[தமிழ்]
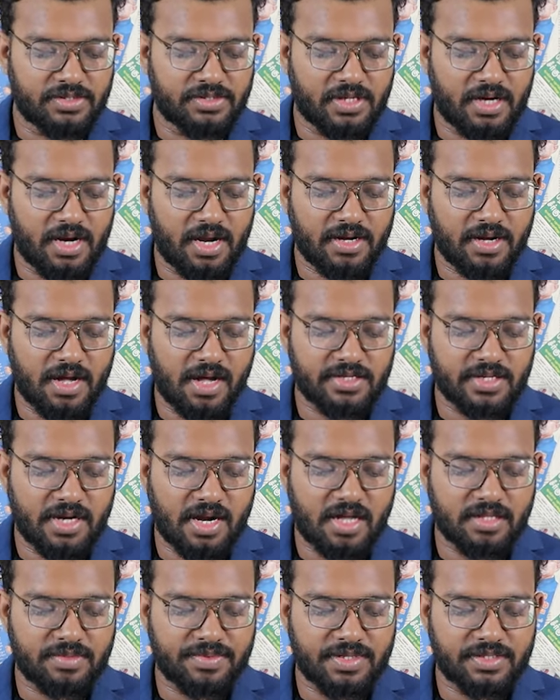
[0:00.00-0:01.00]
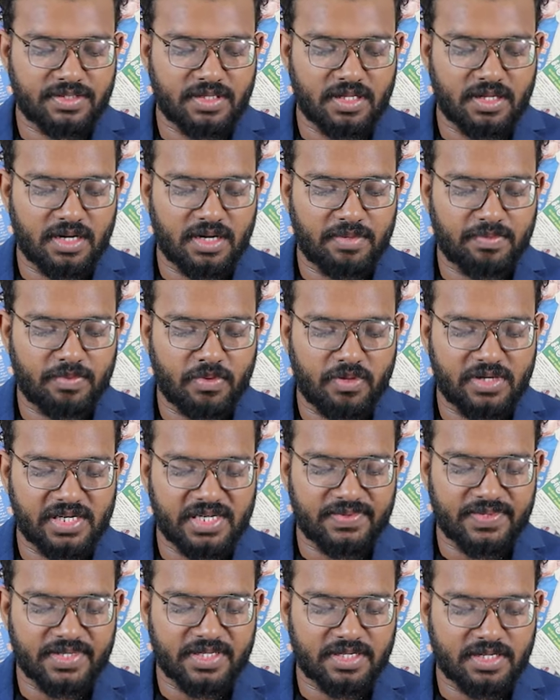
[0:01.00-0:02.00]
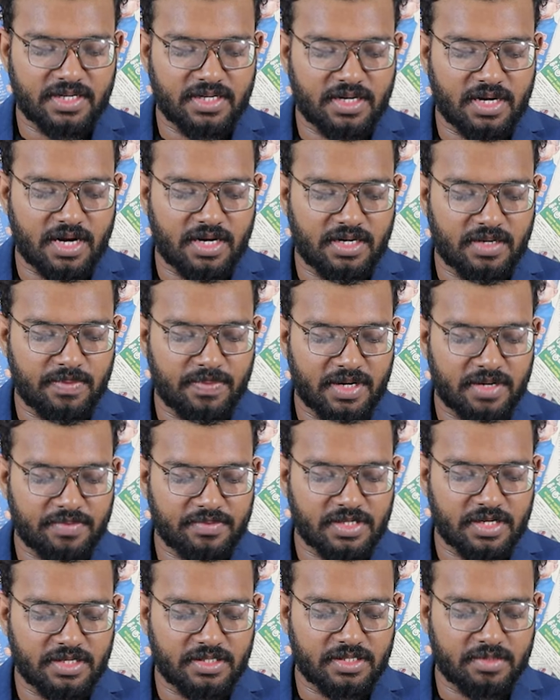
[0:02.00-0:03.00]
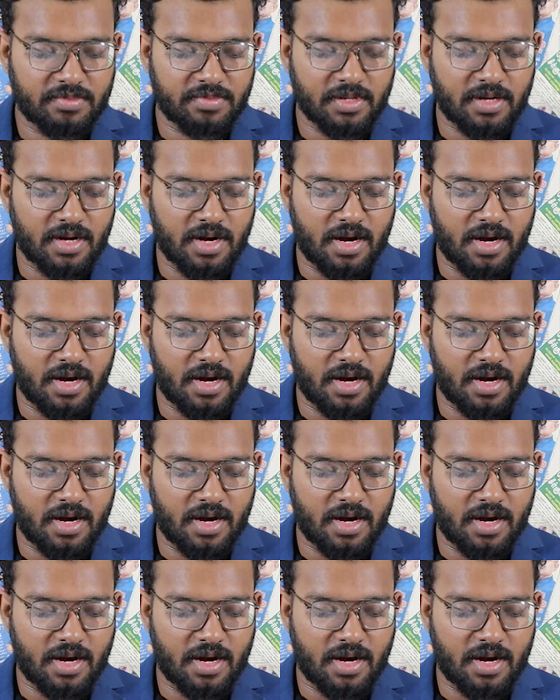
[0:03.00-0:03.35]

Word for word: ஸ்ரீலங்கா ஜனாதிபதி தேர்தலில் போட்டியிடுவதற்கு கட்டுப்பணம் செலுத்தும்